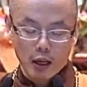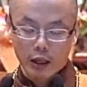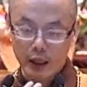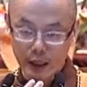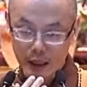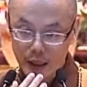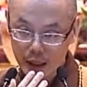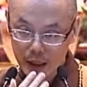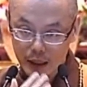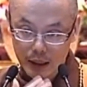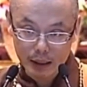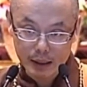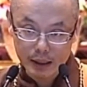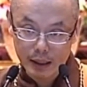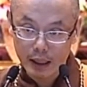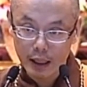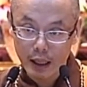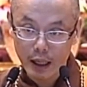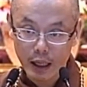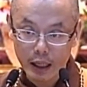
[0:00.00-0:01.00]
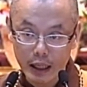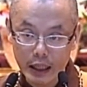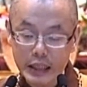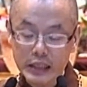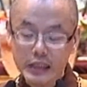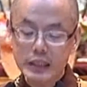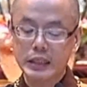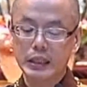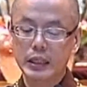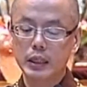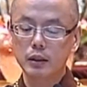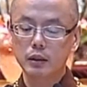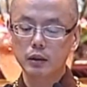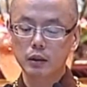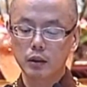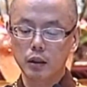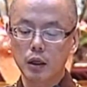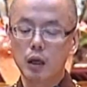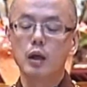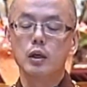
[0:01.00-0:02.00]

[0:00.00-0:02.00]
离一切音声。